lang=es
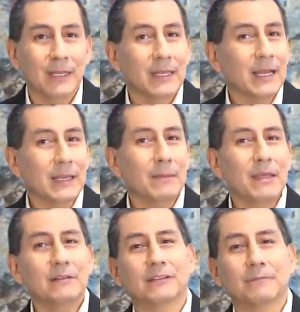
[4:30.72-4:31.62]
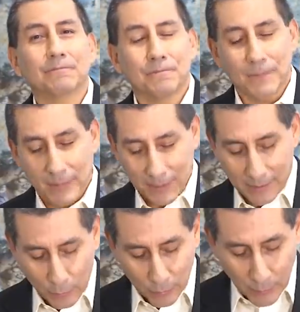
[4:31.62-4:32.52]
Y aquí me dice,
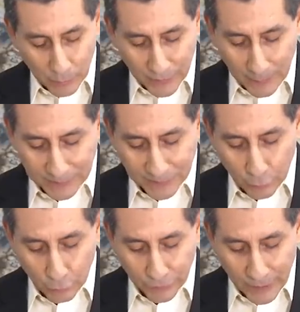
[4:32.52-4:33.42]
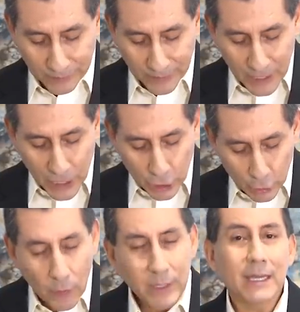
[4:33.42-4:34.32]
recordemos el versículo 6,
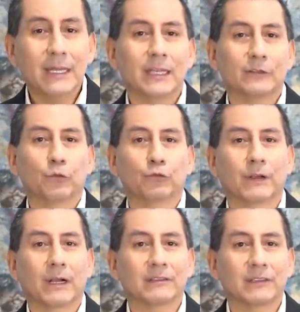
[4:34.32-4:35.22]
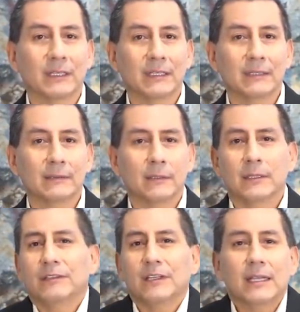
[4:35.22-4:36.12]
no quien las buscase,
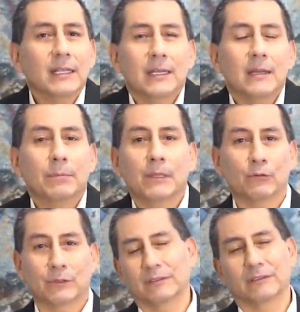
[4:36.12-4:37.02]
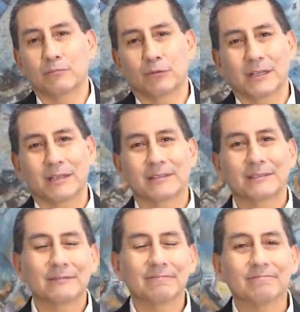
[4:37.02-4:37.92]
ni siquiera quien preguntase por
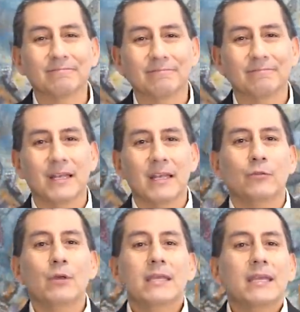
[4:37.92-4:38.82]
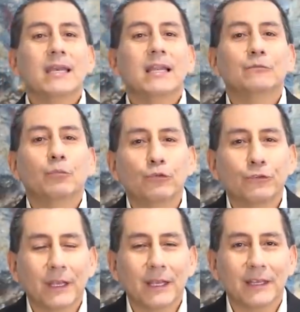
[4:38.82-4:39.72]
ellas. No hay quien las
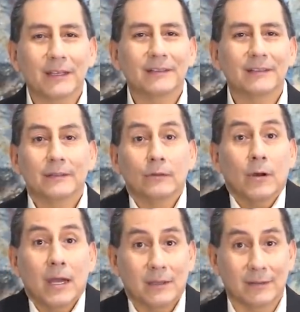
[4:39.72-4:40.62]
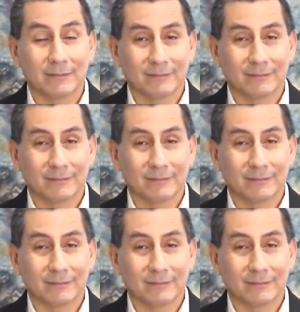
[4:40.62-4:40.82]
busque, no hay.